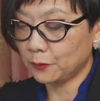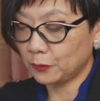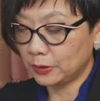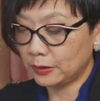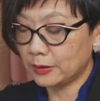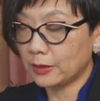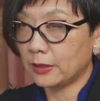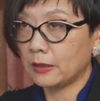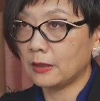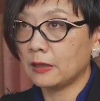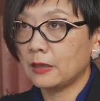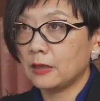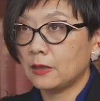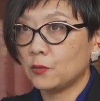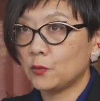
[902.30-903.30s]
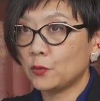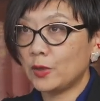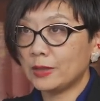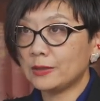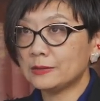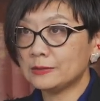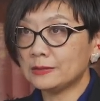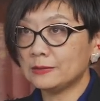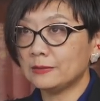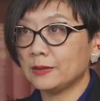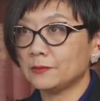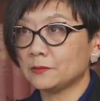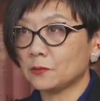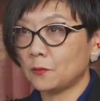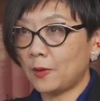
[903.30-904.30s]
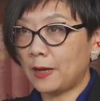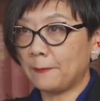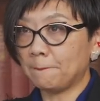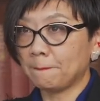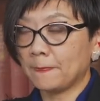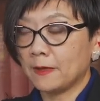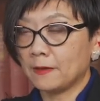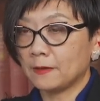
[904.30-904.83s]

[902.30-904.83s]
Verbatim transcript: ようにだからこの話っていうのは